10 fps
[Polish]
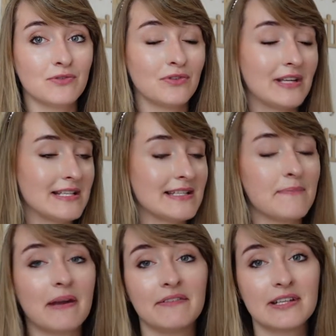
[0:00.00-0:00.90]
to ona jest
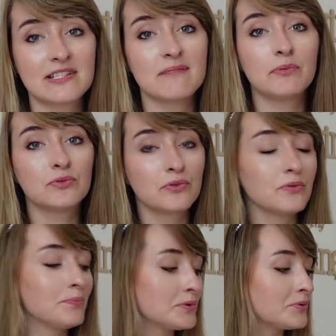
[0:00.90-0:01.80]
naprawdę jeszcze
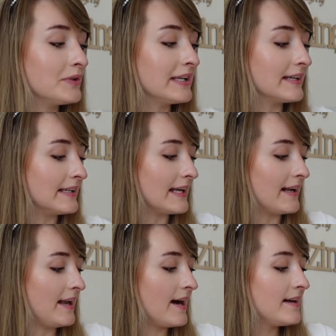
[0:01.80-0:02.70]
potrójnie
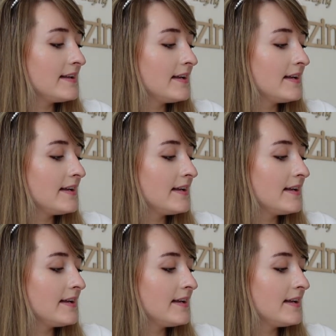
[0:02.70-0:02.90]
genialna,